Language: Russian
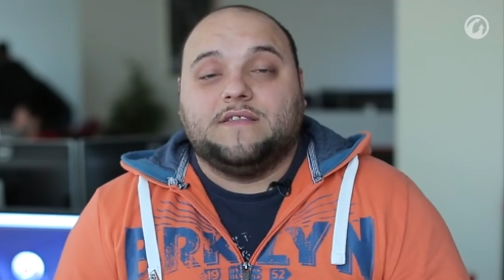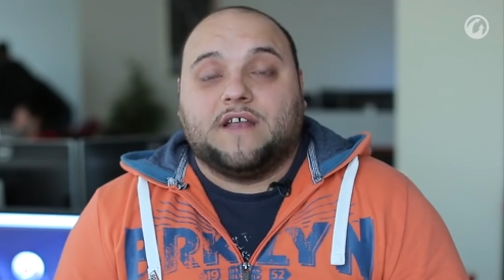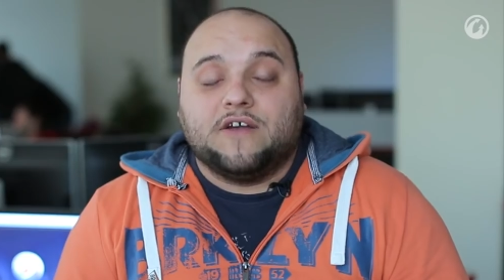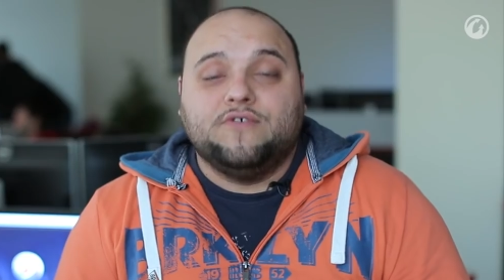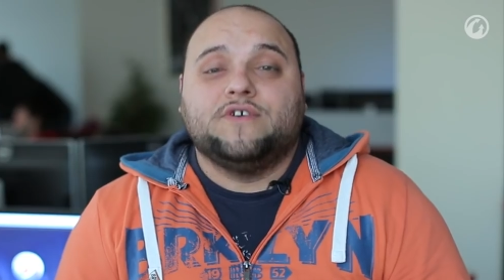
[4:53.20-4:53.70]

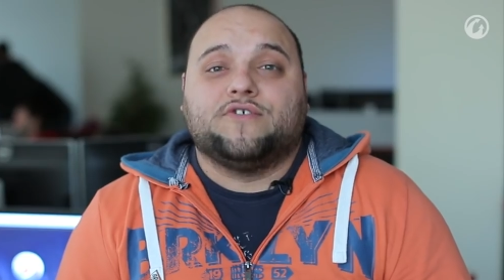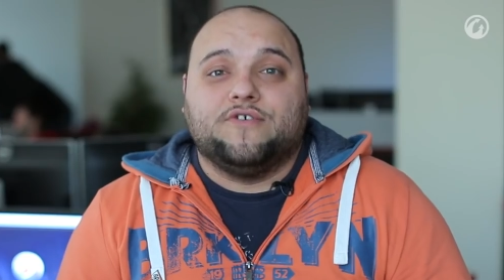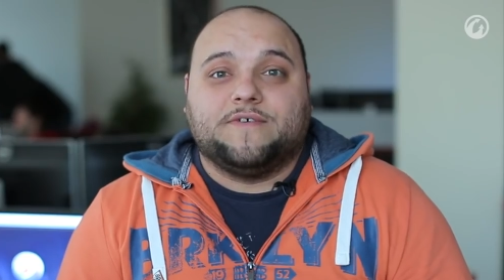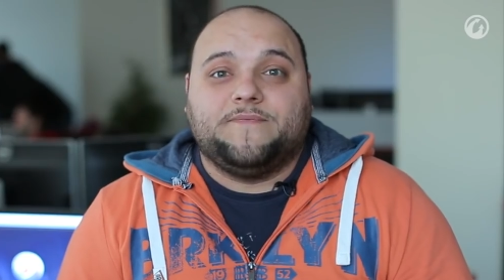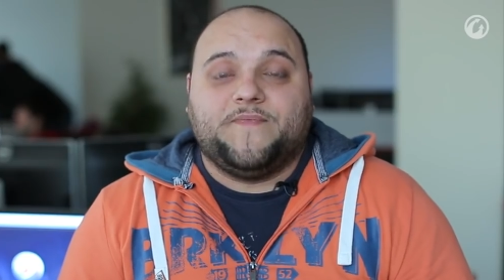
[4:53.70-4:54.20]
Дорогой
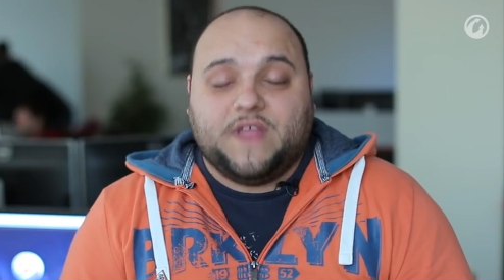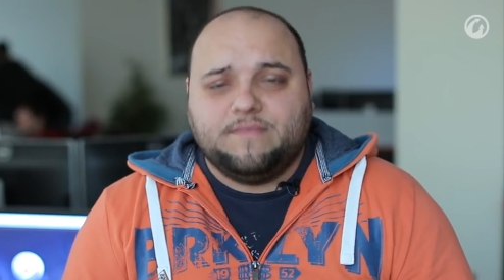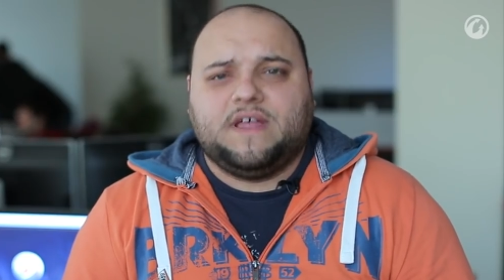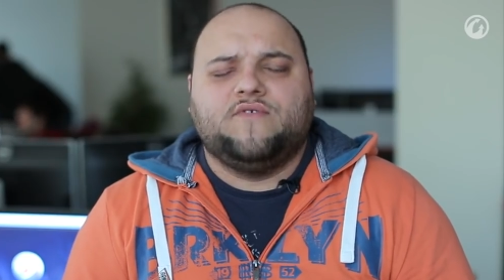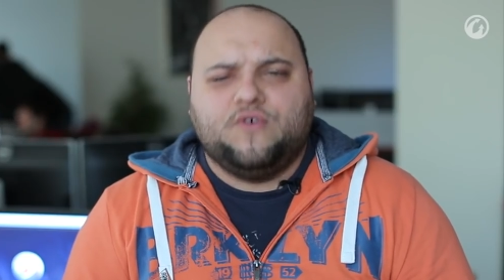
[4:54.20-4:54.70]
игрок,
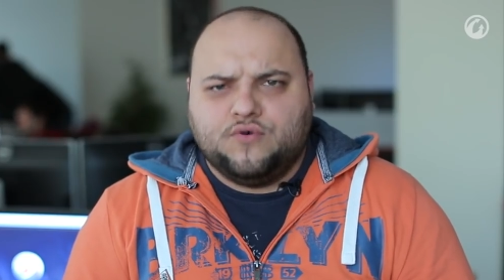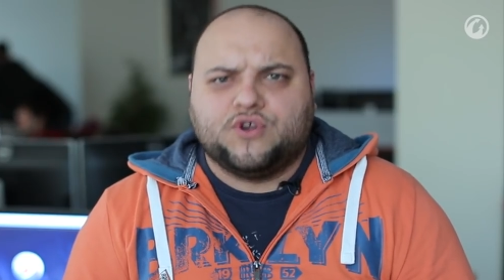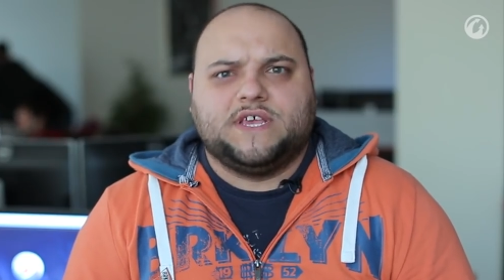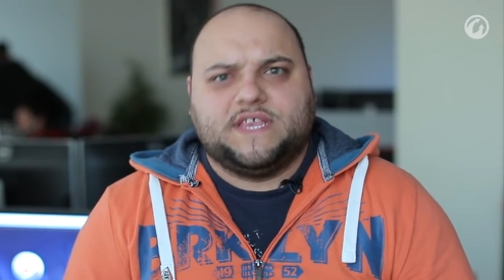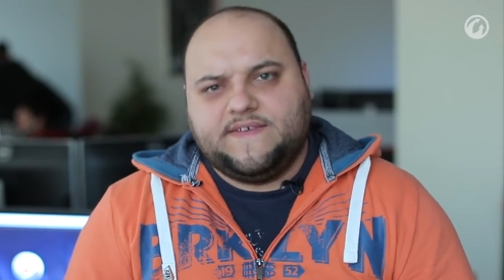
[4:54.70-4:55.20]
нам давно
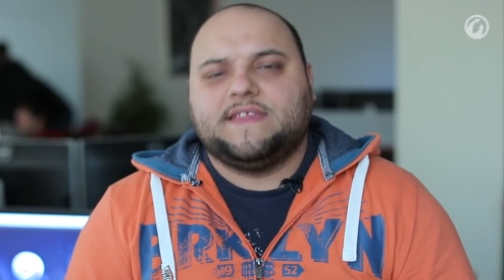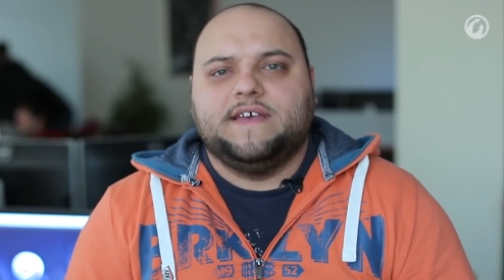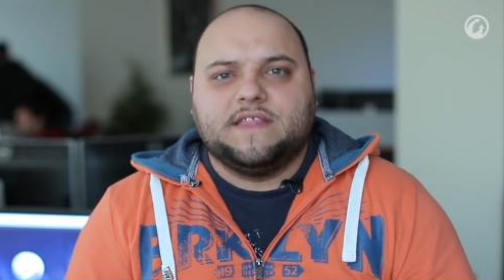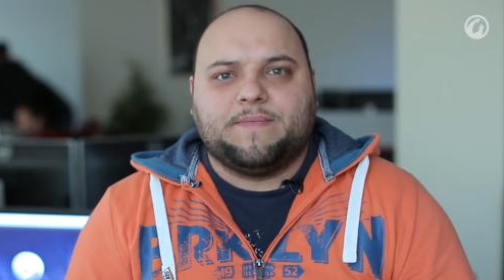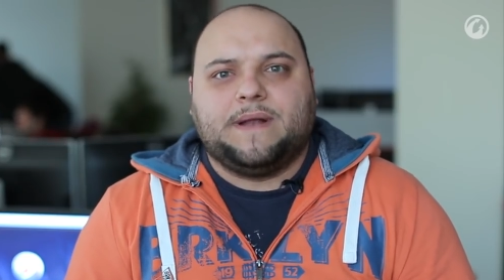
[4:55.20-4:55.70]
уже известна
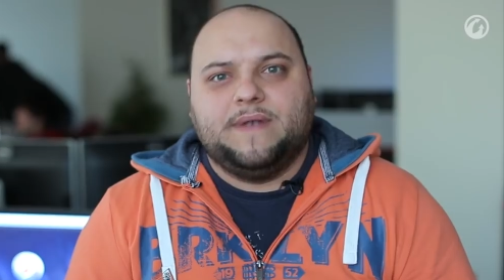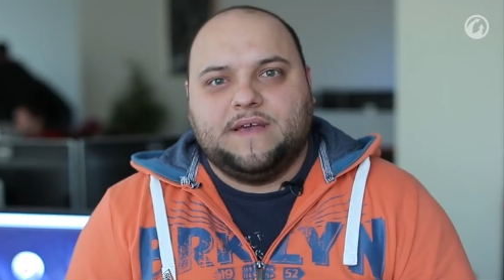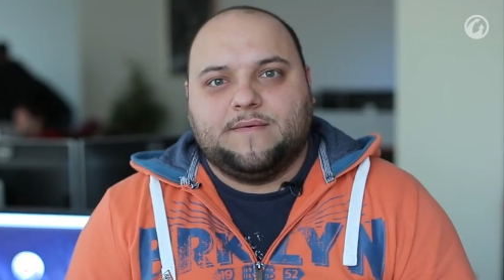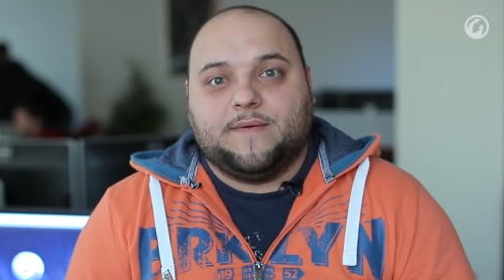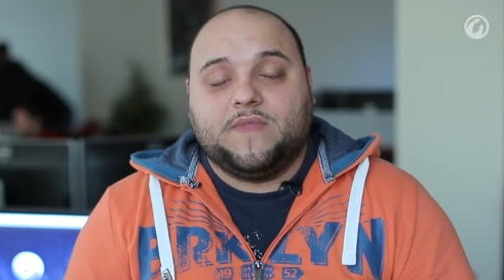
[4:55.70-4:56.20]
эта
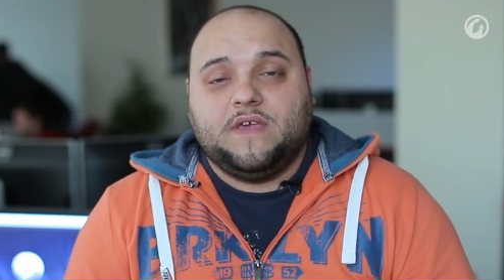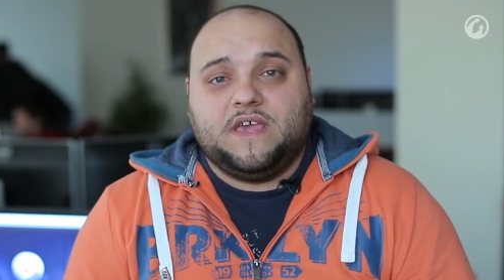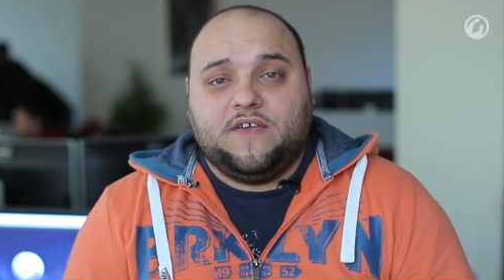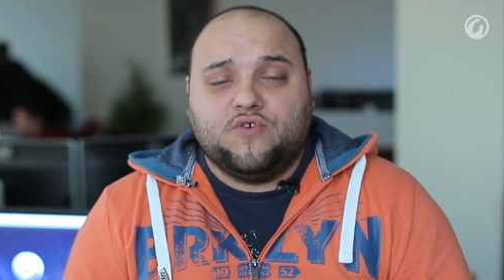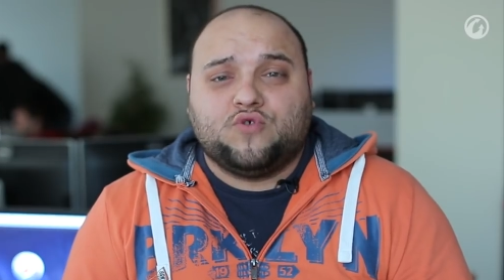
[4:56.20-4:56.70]
проблема.
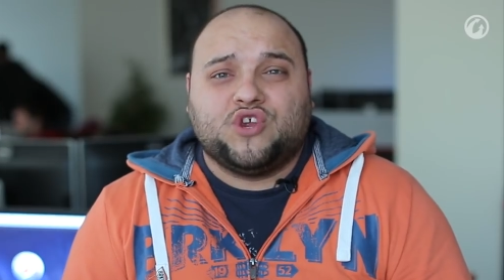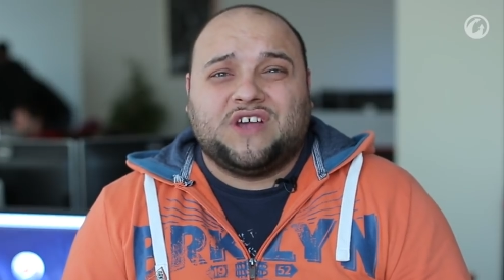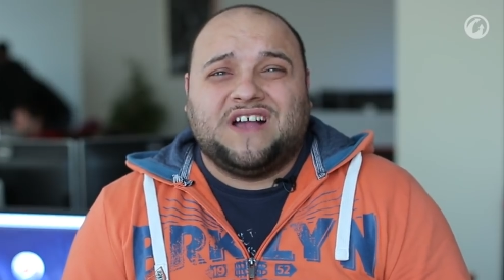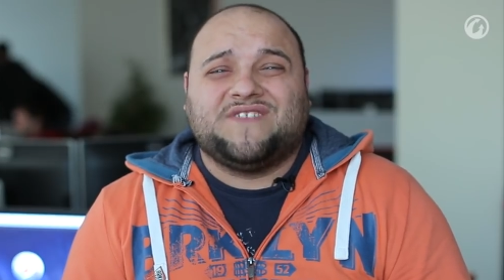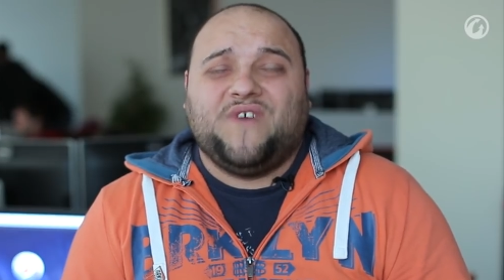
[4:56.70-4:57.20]
И вот уже
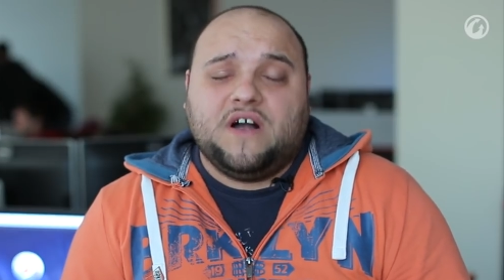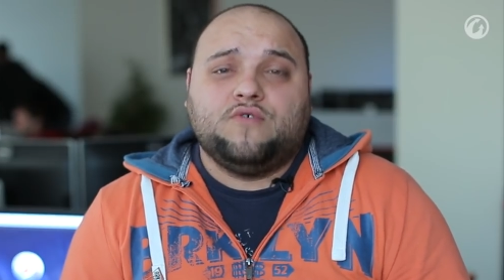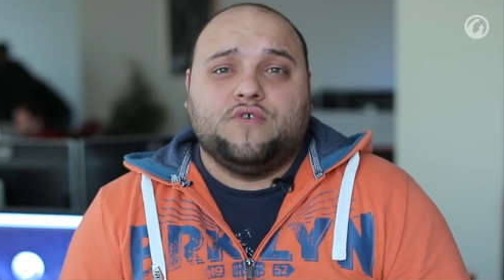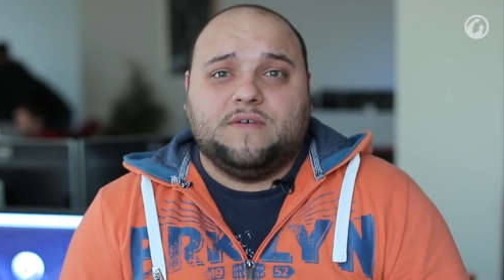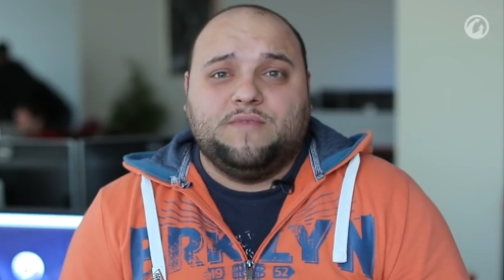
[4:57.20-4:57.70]
как два
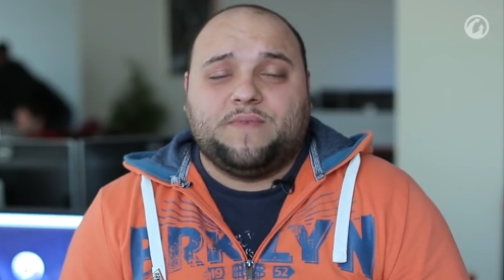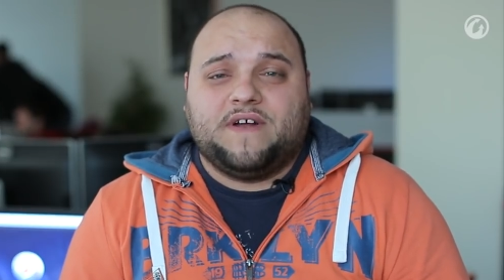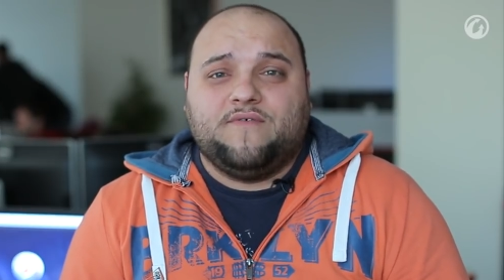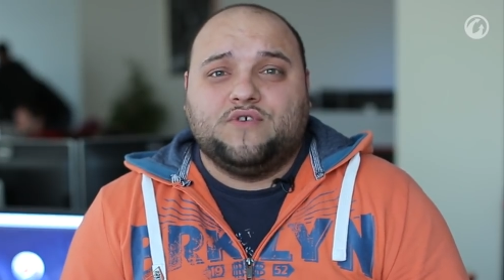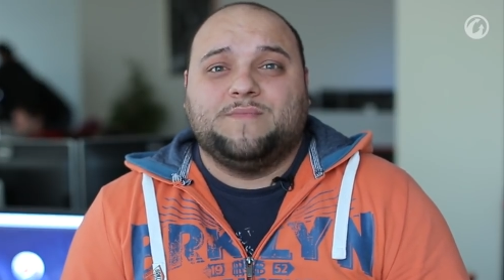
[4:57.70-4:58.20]
года мы
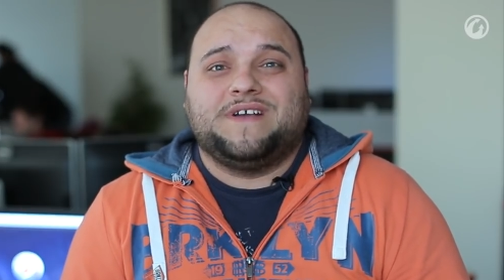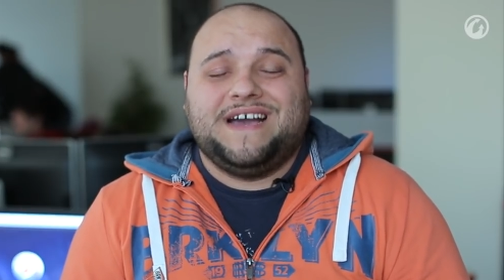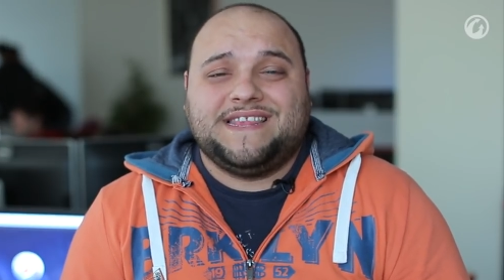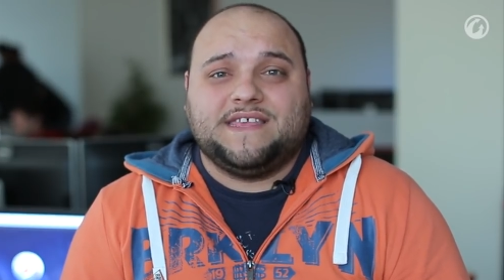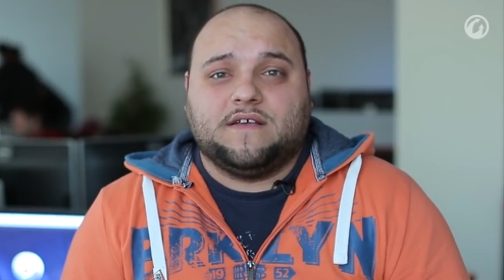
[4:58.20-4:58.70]
проводим
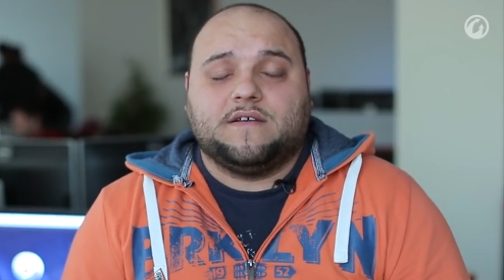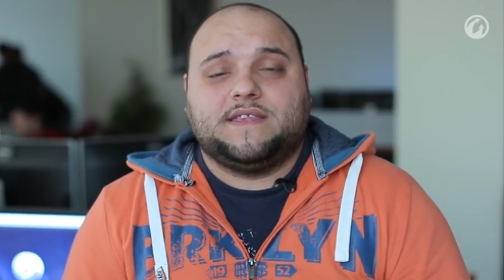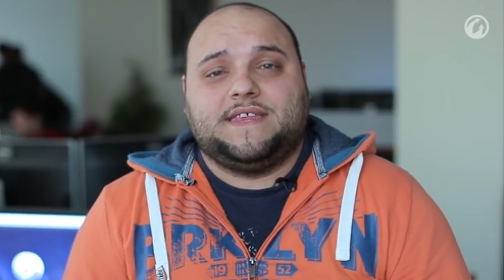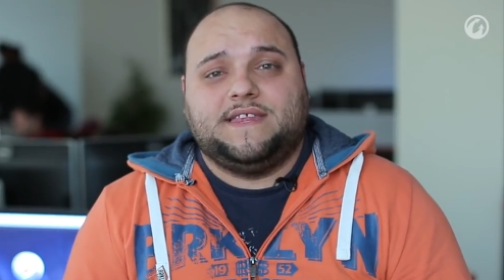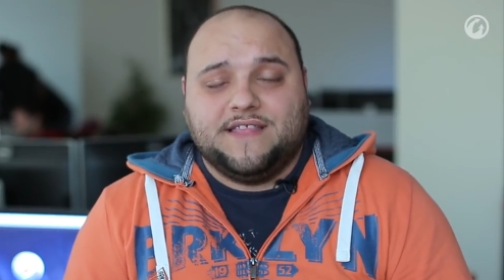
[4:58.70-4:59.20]
кастинг
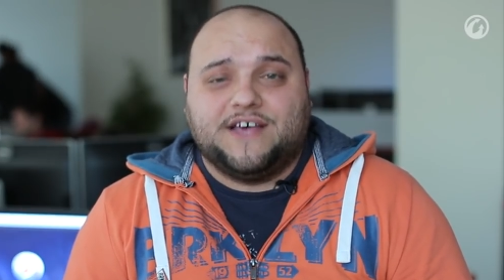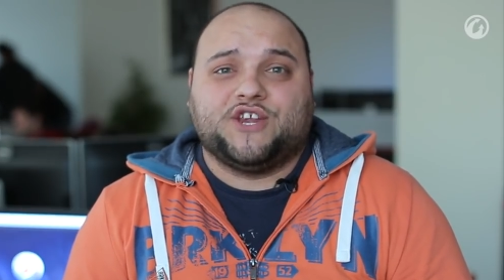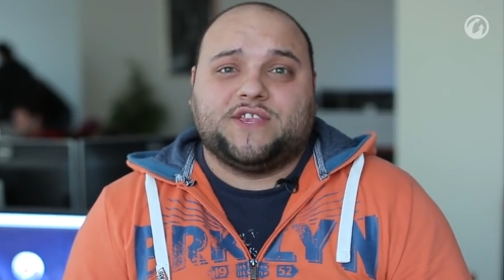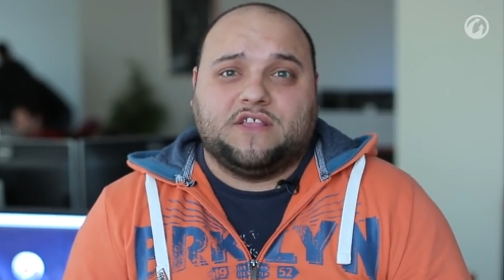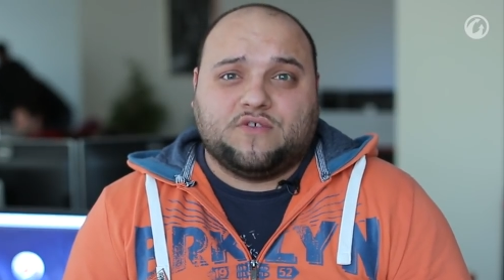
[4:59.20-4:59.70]
среди
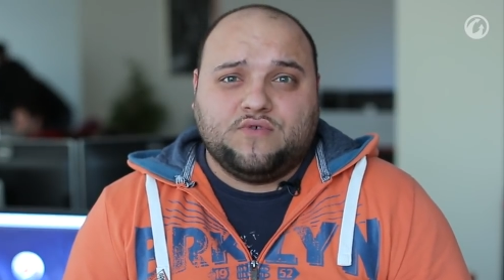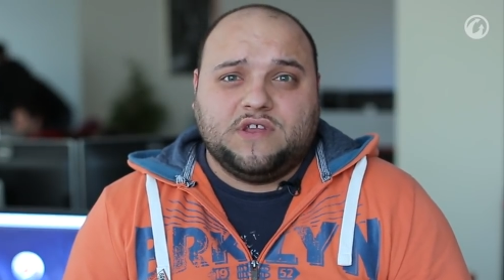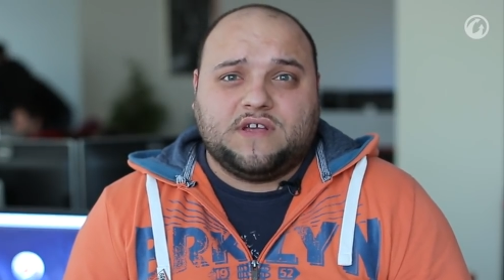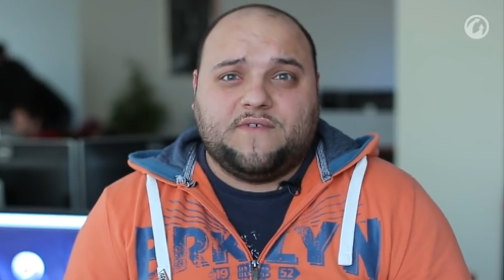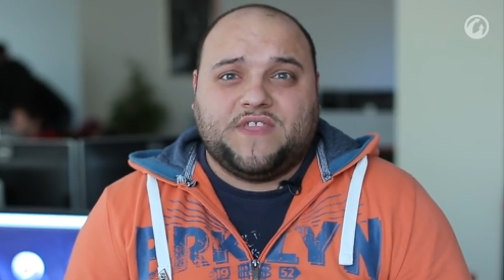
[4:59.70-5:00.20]
наших
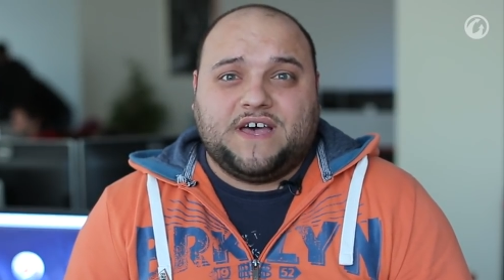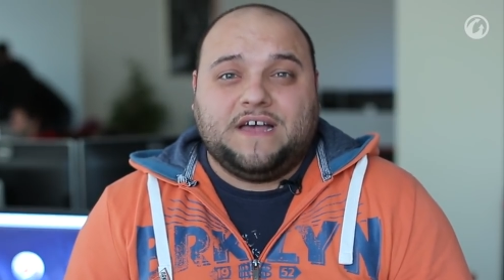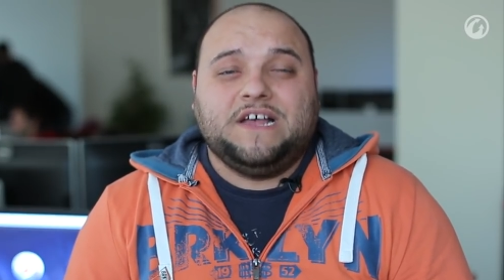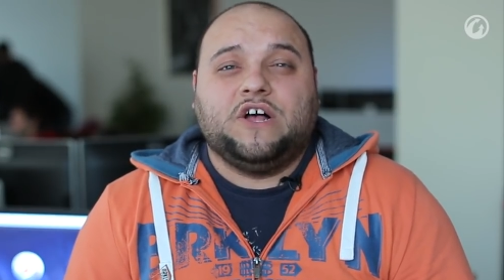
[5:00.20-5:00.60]
сотрудников на